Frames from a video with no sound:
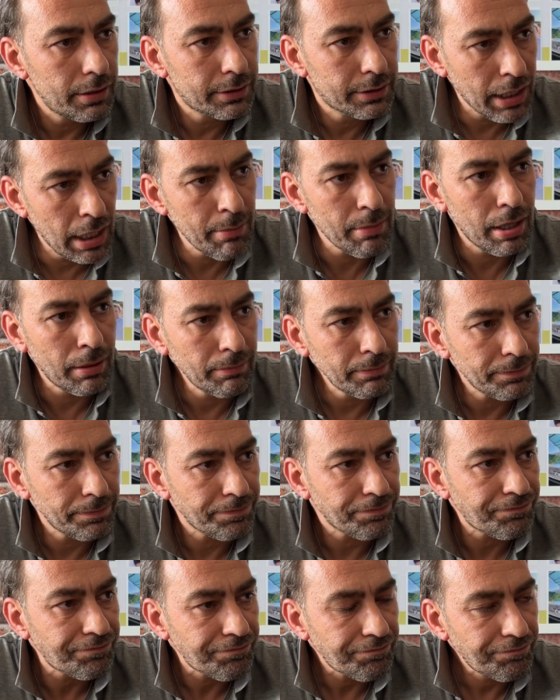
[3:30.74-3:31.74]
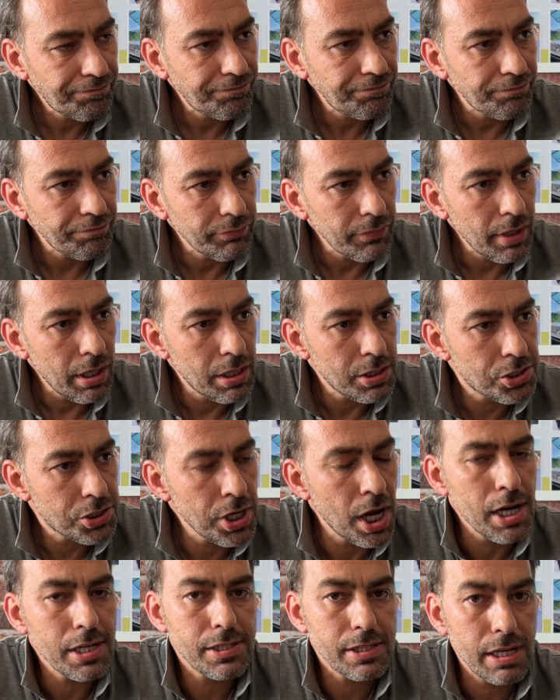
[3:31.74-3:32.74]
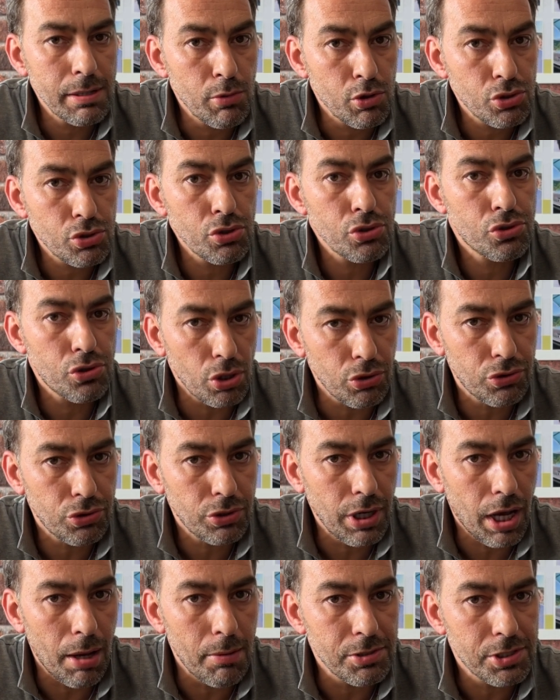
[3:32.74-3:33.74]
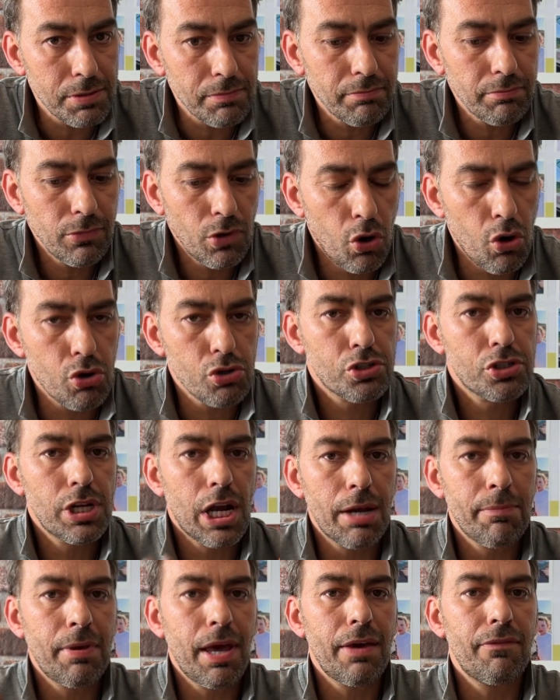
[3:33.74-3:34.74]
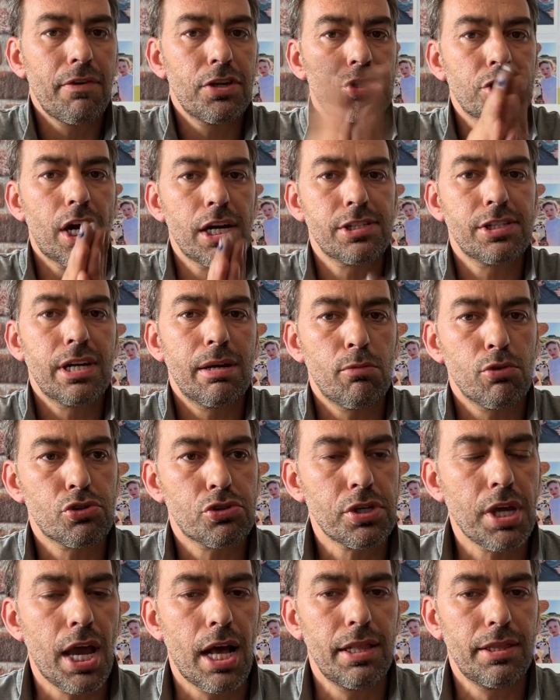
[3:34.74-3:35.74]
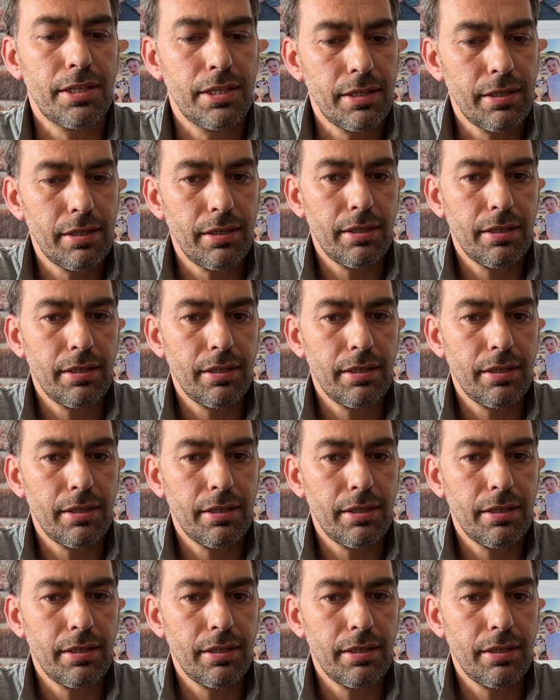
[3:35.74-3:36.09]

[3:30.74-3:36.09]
Tamam. Şarj dinamosunu söktük abicim. Orijinal BMW şarj dinamosu geldi.